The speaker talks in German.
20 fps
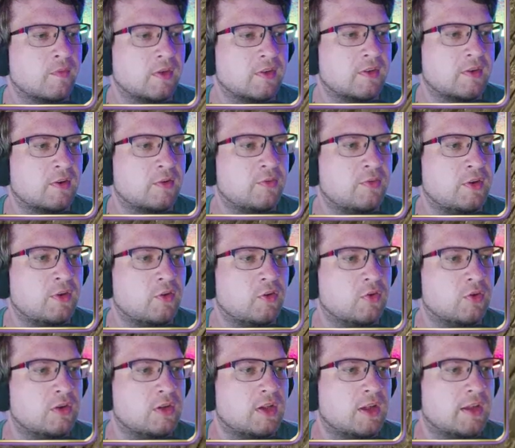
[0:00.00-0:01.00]
Was er auch für einen
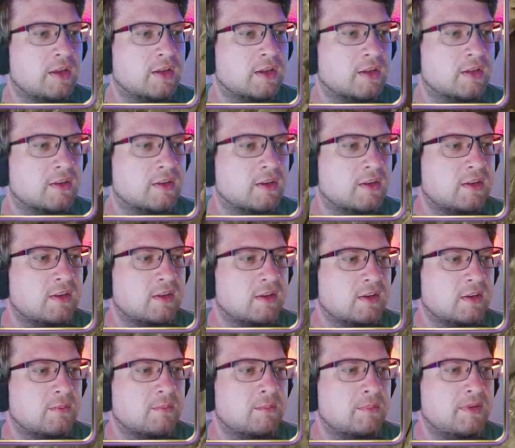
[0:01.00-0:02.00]
Gürtel anhat, nicht?
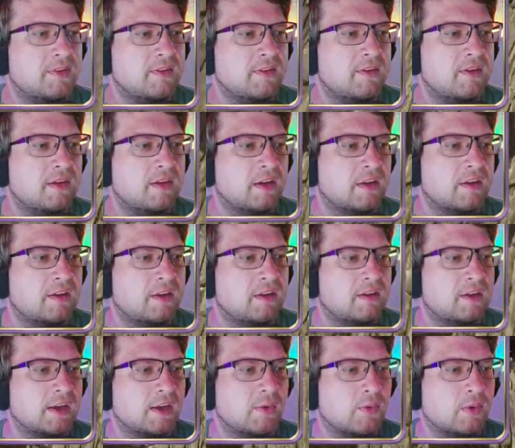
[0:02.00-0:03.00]
Ein bisschen
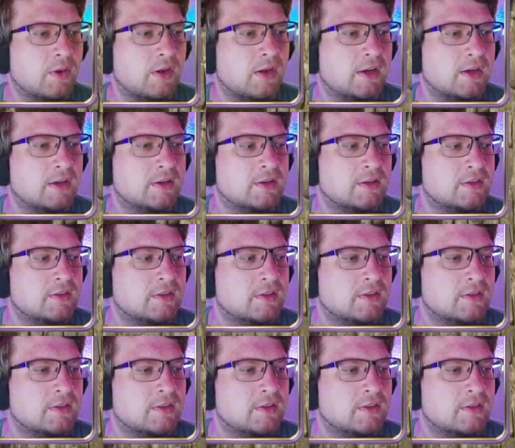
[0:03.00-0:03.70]
dekadent, der junge Herr.